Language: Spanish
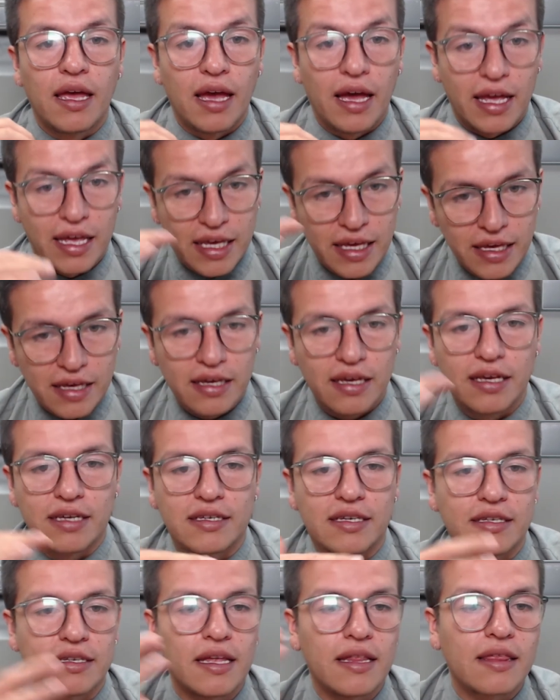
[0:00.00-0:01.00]
Y
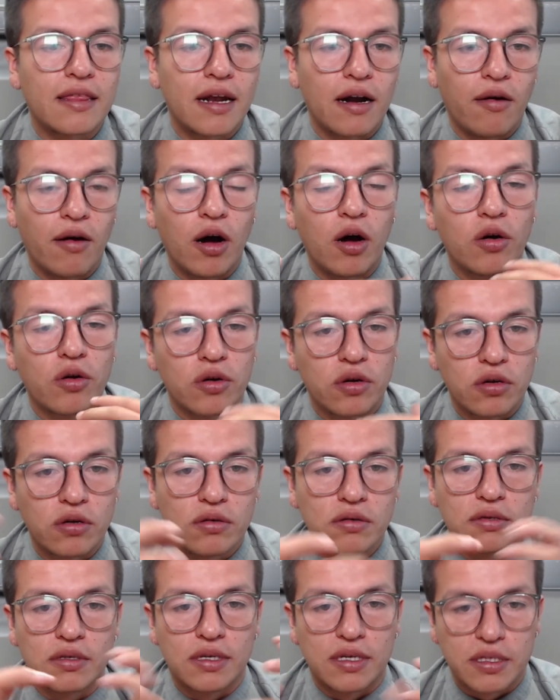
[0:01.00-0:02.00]
ese es el trabajo,
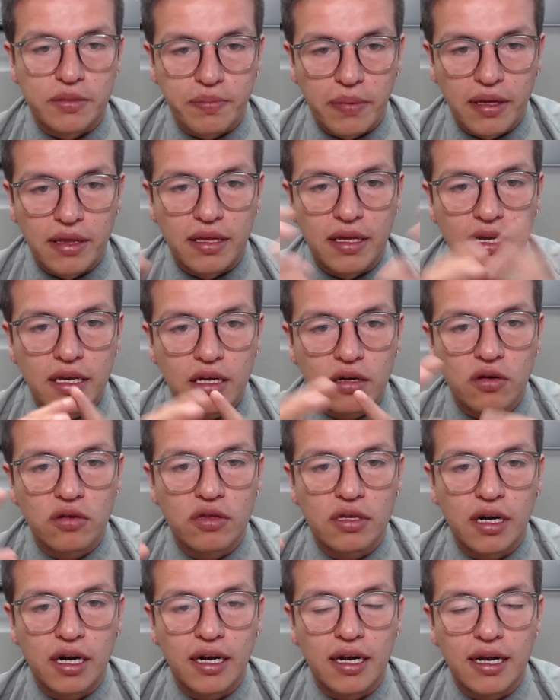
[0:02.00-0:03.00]
¿no? Expandir y
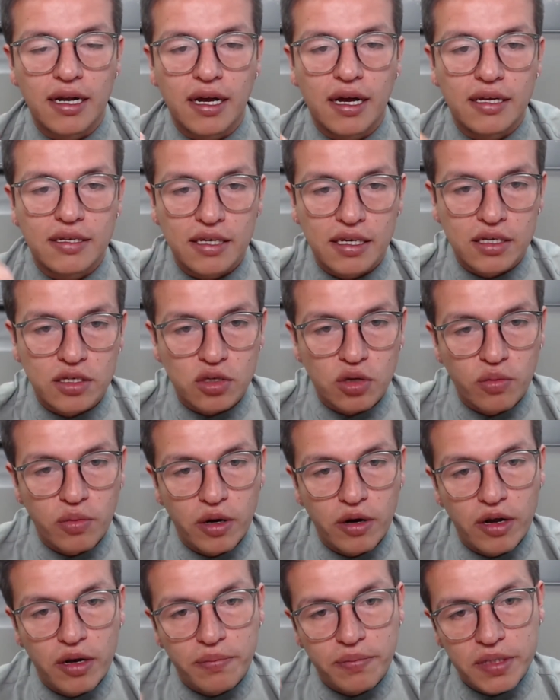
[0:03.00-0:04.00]
contraer el gas. Esto
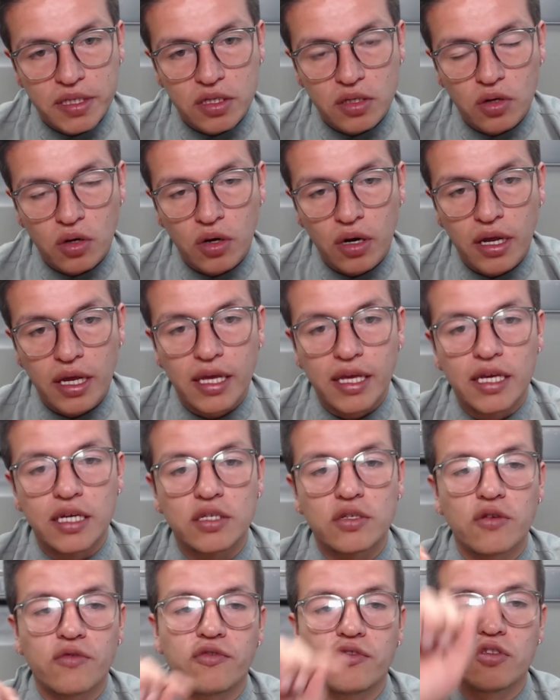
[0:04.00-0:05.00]
mueve el pistón y
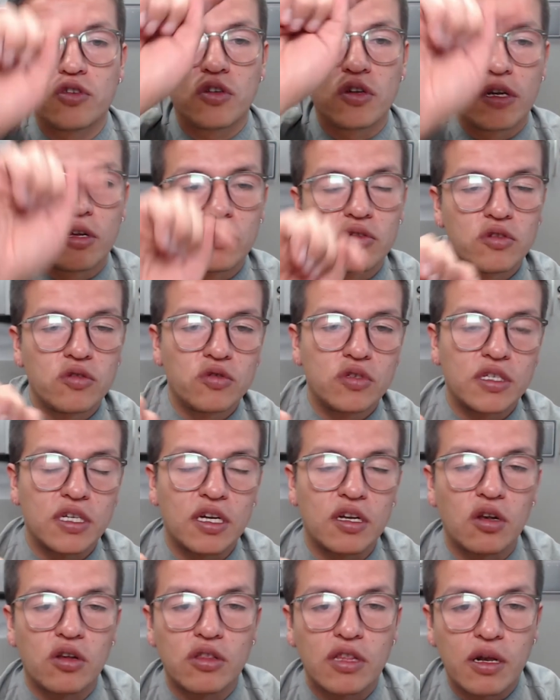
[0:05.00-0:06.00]
esto funciona en un
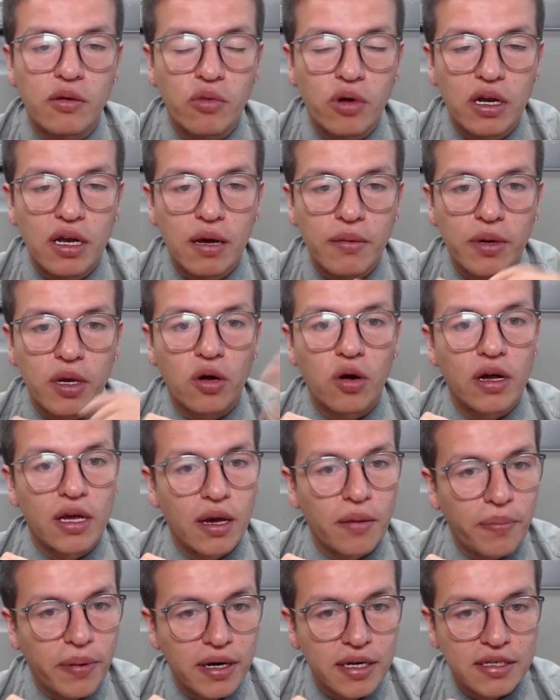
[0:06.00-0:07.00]
ciclo termodinámico. Ahí
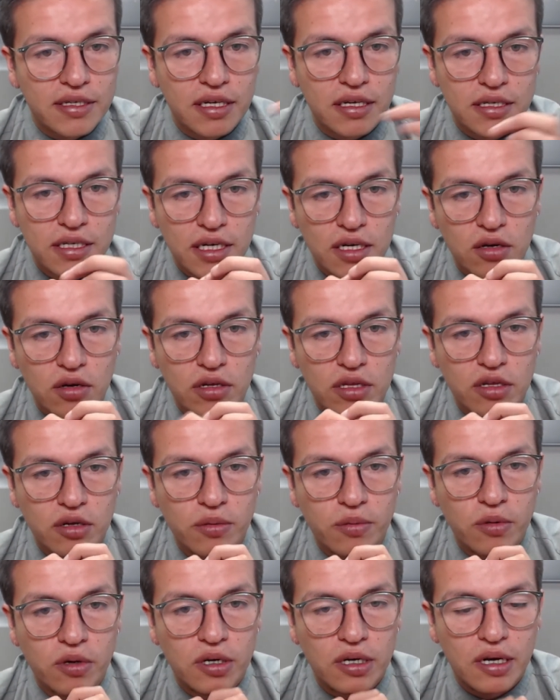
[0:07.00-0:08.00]
aparece el ciclo
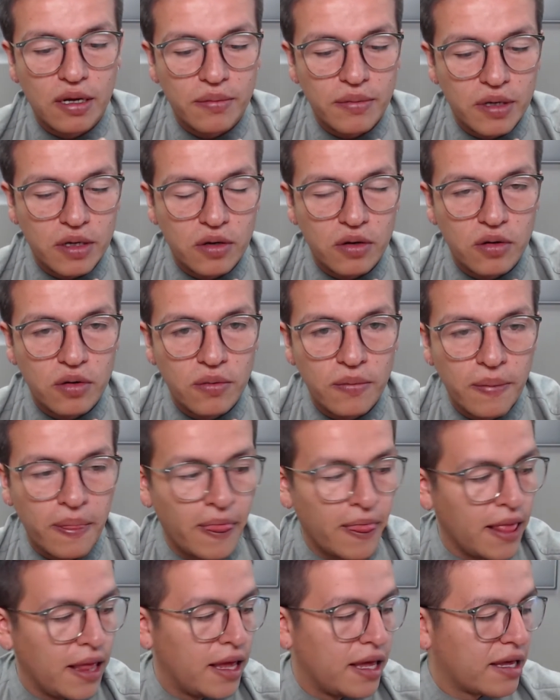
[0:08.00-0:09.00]
termodinámico
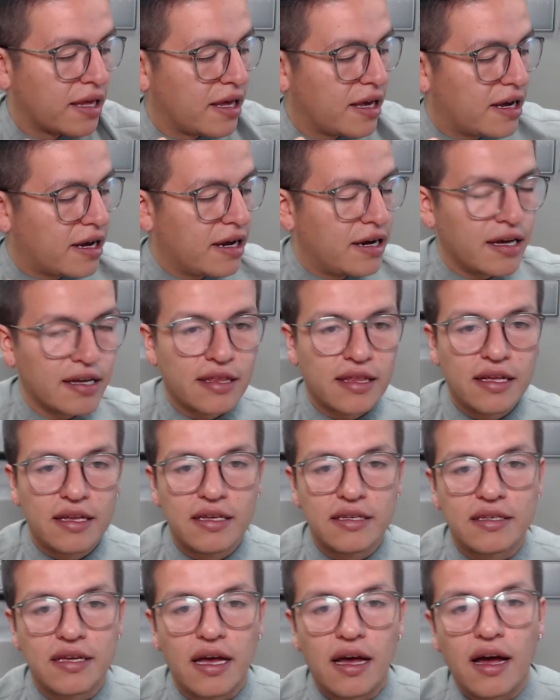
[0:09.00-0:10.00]
que
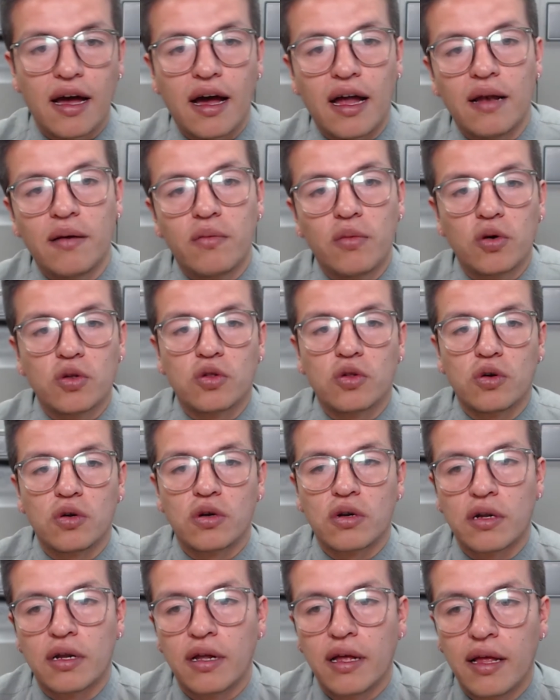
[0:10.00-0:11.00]
caracteriza al
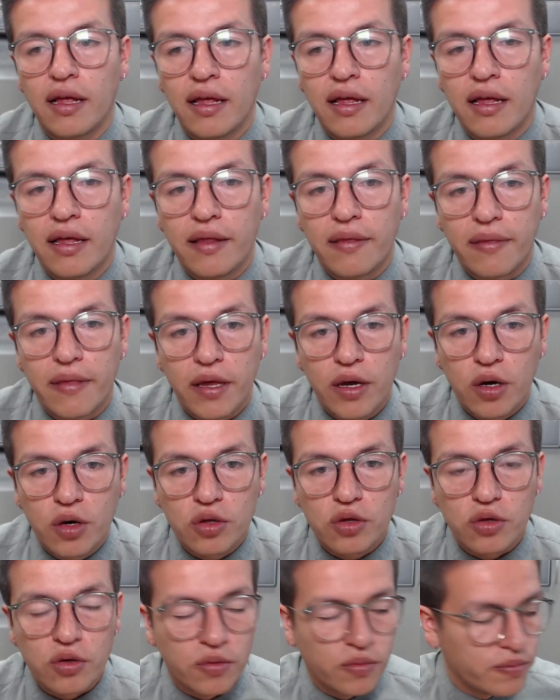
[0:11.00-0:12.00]
motor de
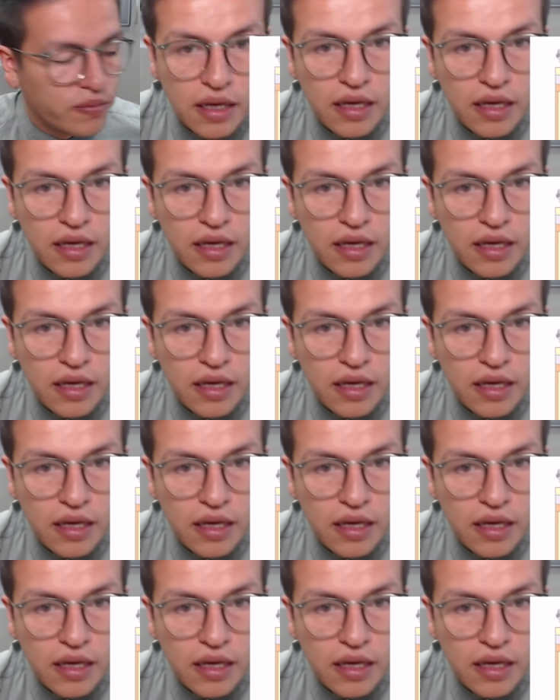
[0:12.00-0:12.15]
Otto.